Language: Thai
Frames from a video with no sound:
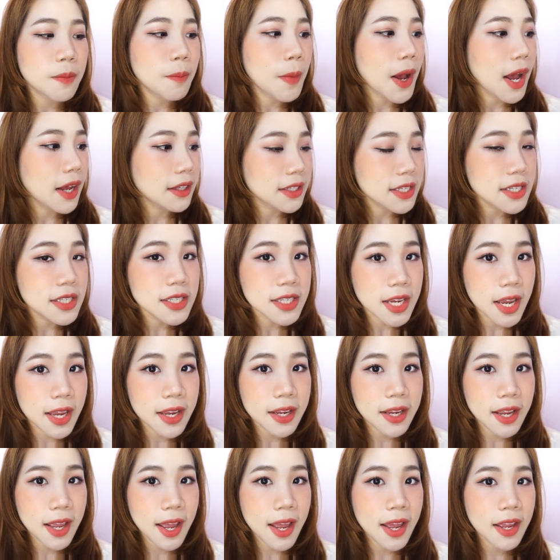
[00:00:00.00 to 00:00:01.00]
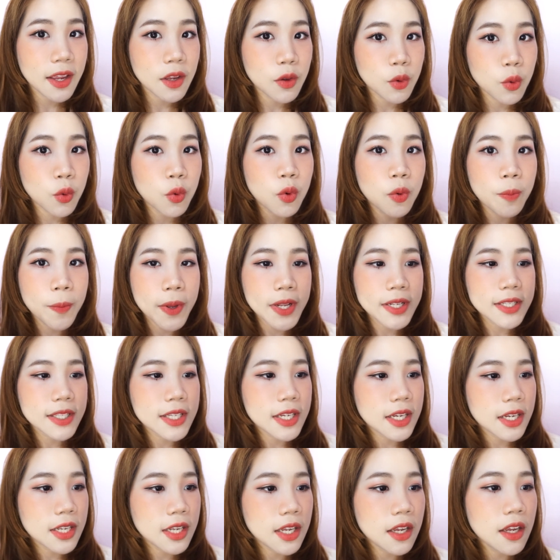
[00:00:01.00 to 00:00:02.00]
ปากที่ใช้ง่ายอยู่เป็น
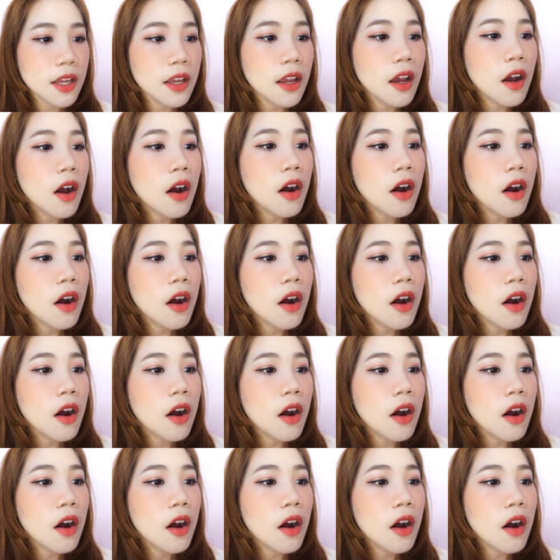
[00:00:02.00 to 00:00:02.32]
สีที่